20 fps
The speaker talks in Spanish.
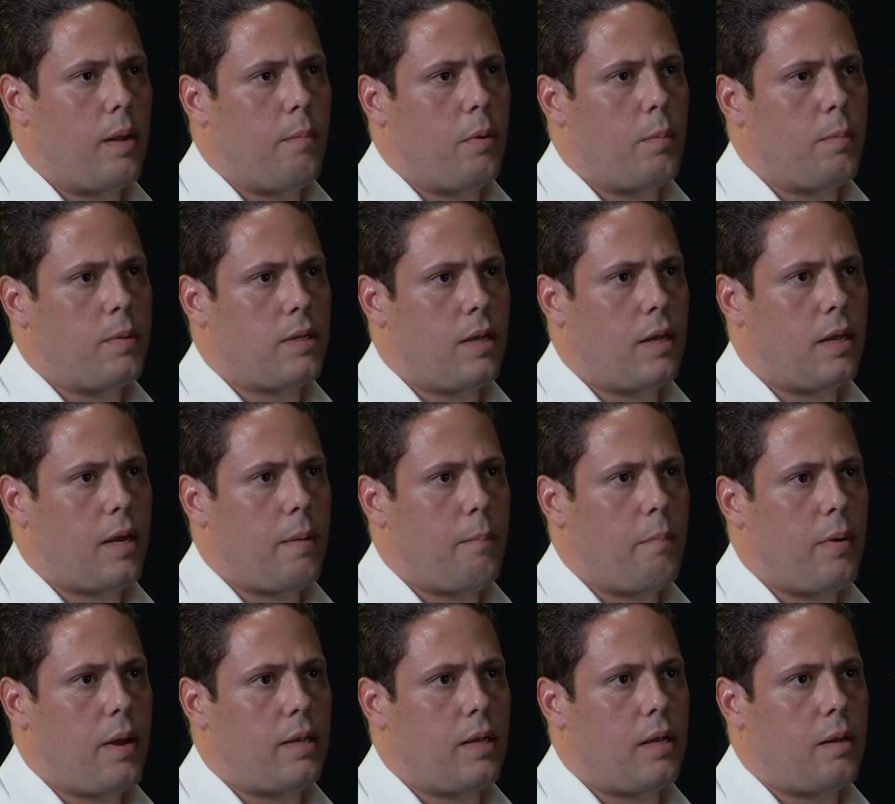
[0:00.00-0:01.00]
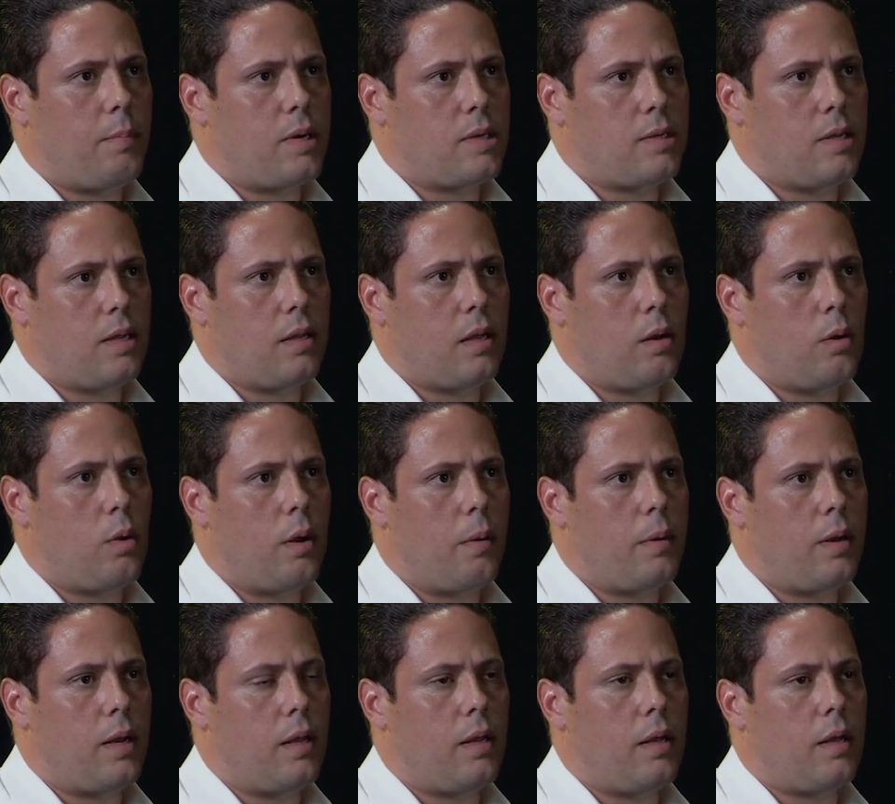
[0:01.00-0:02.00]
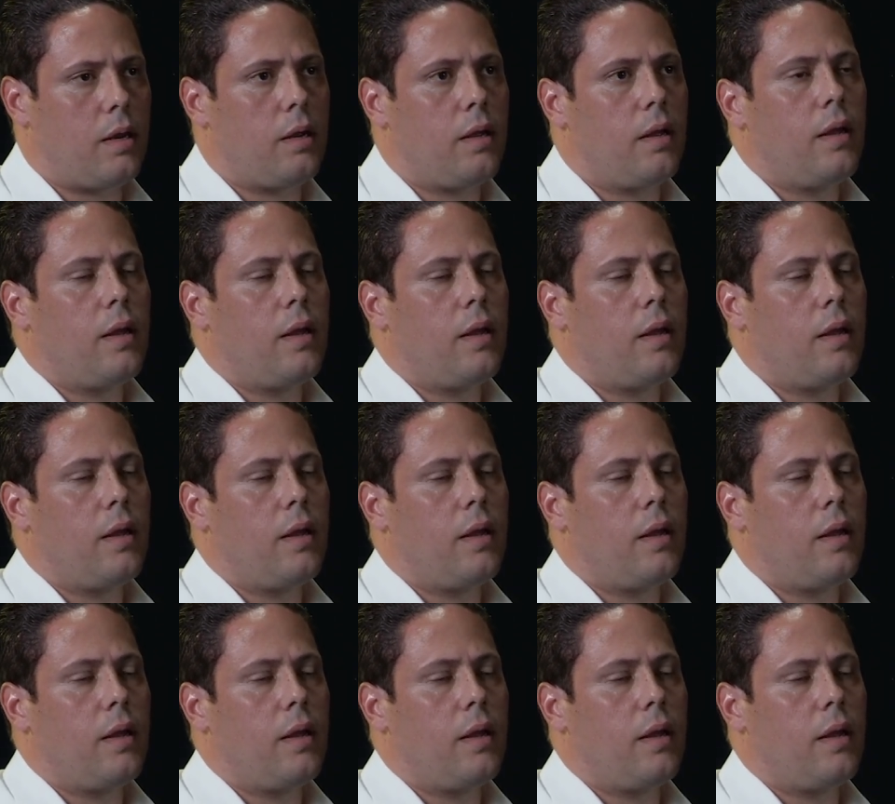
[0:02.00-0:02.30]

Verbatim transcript: promesa de campaña del presidente Luis Abinader